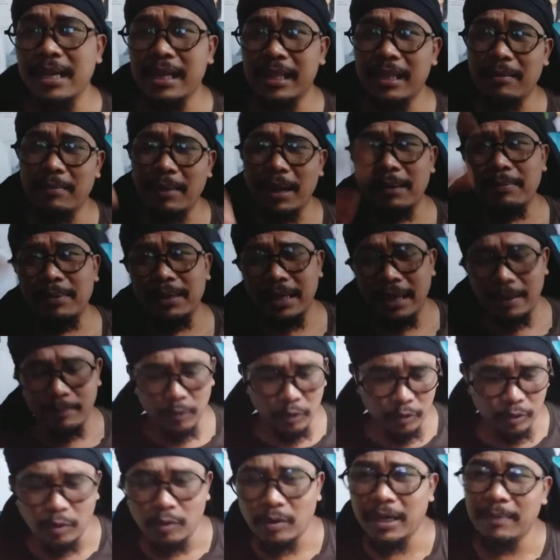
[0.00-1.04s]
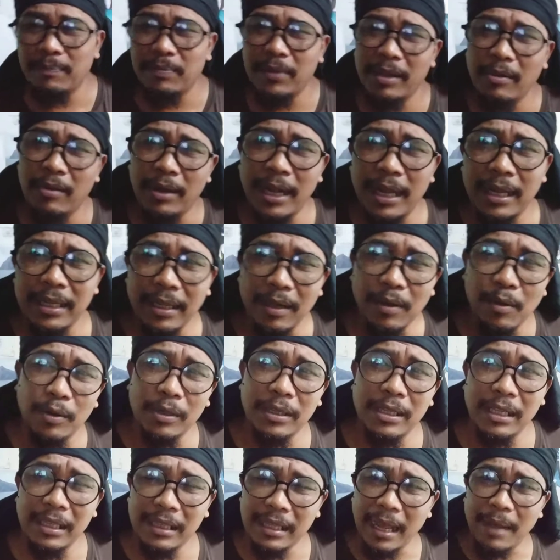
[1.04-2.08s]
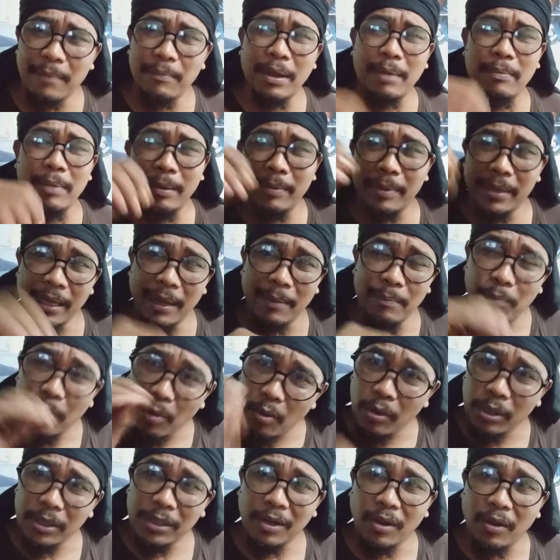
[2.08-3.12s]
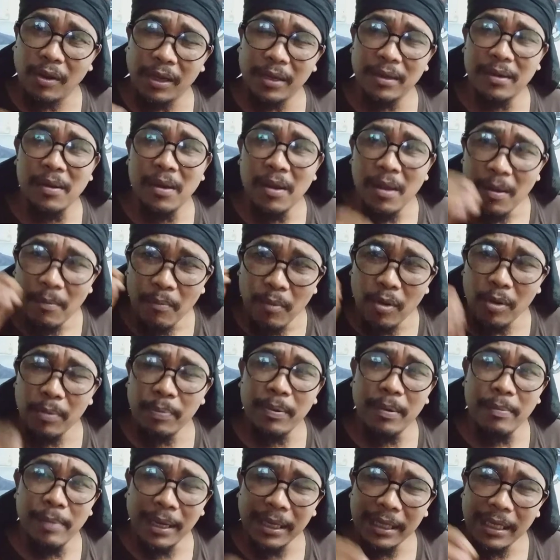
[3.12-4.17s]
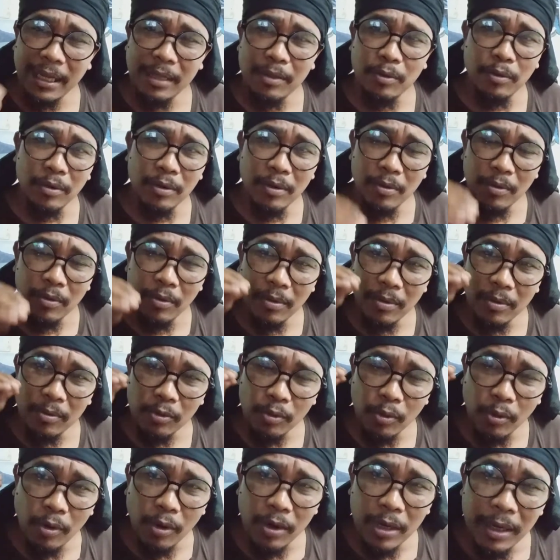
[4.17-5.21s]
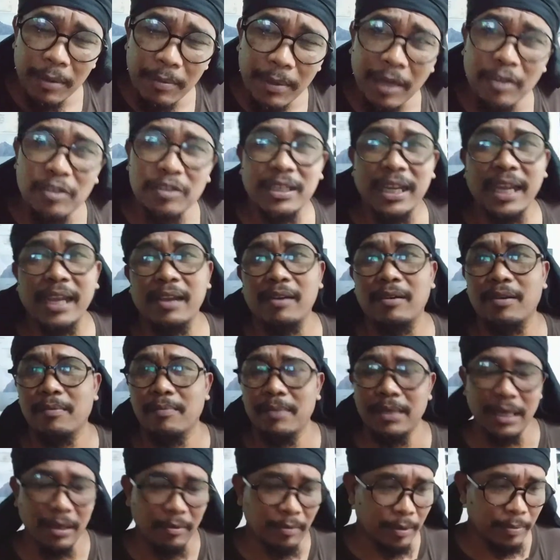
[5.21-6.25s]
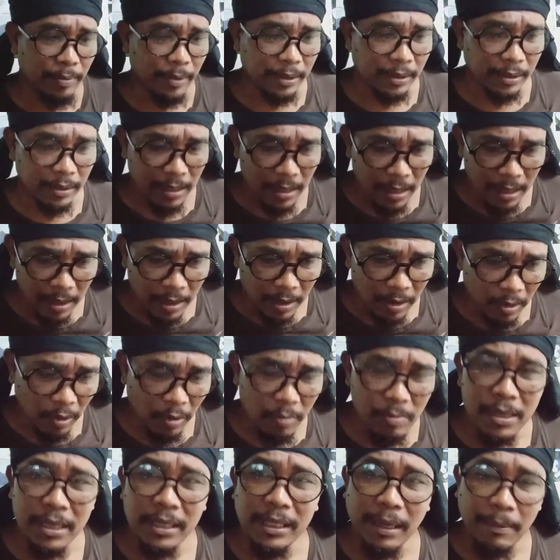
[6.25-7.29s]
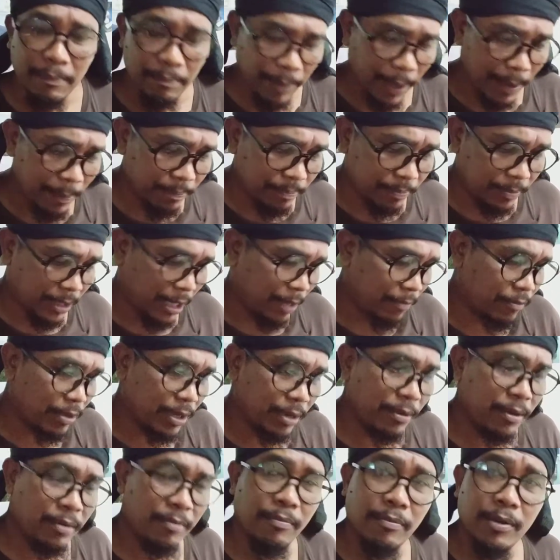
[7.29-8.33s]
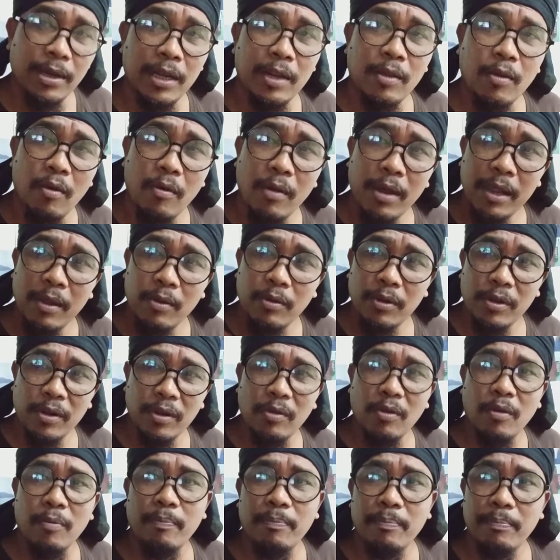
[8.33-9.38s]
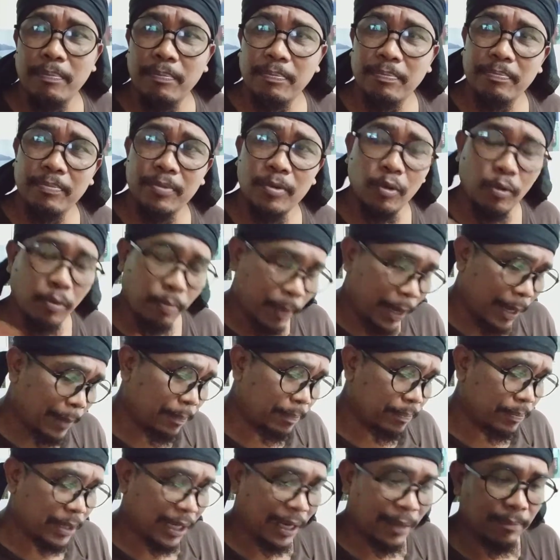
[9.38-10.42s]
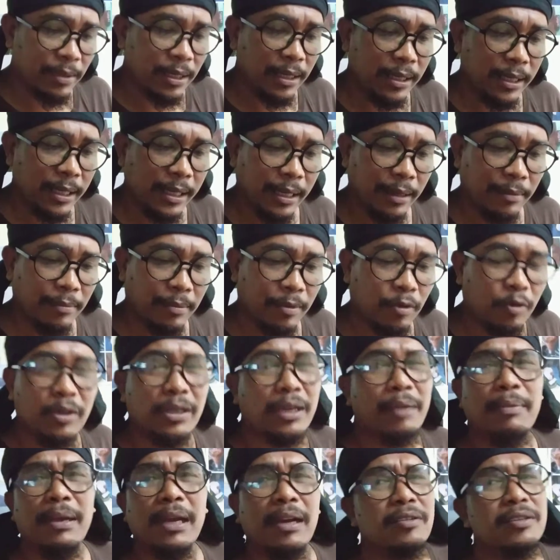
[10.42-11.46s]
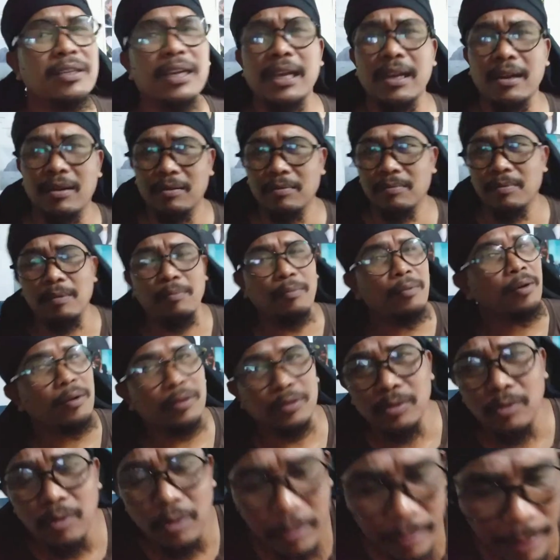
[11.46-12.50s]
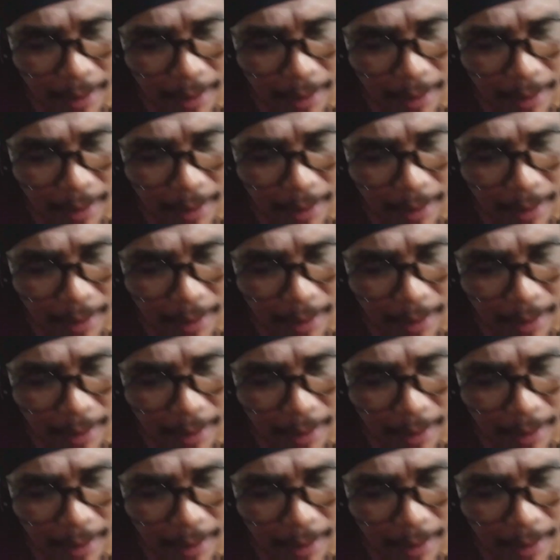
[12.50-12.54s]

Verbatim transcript: อยๆแต่บางพยายามทุกๆคลิปที่ว่าถ้าคุณติดตามมาบางพยายามพูดก่อนเพื่อบางใจทุกคนเริ่มเข้าใจก่อนไม่ใช่ว่าพอลงมือทำปั๊บทำเป็นวิดีโอให้คุณดูปั๊บทำเลยเนี่ยคุณจะไม่เข้าใจหรอกผมบอกทุกคน